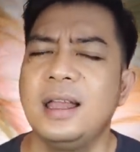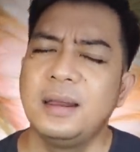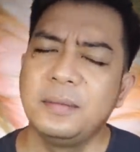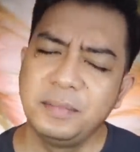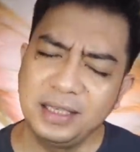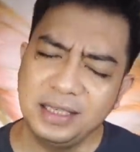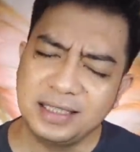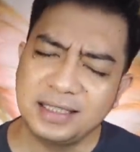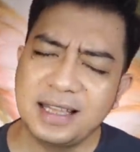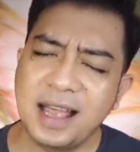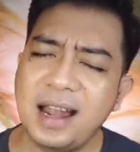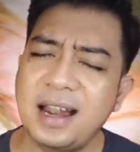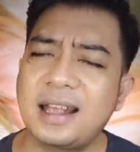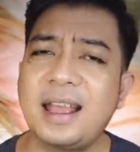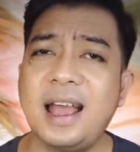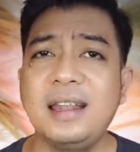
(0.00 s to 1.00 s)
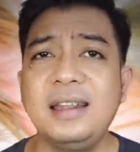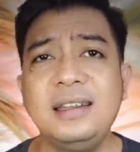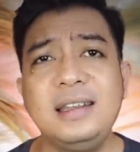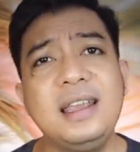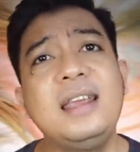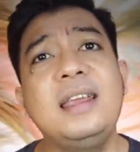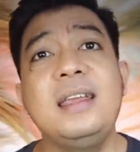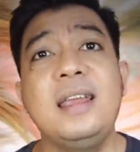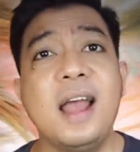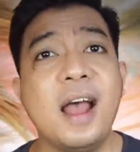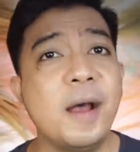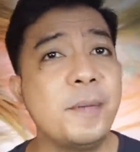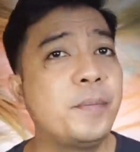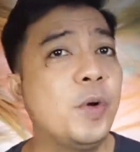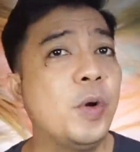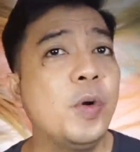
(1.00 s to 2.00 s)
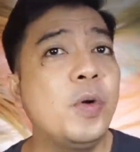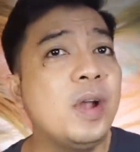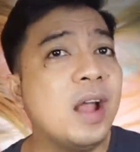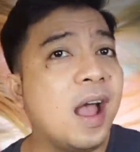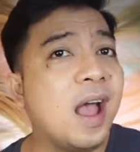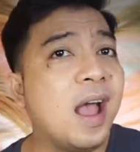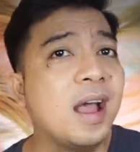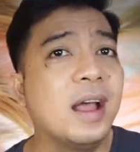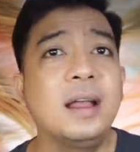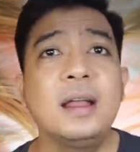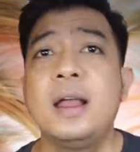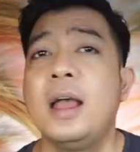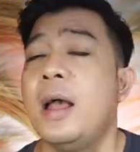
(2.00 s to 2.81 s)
Misalkan dia bunga,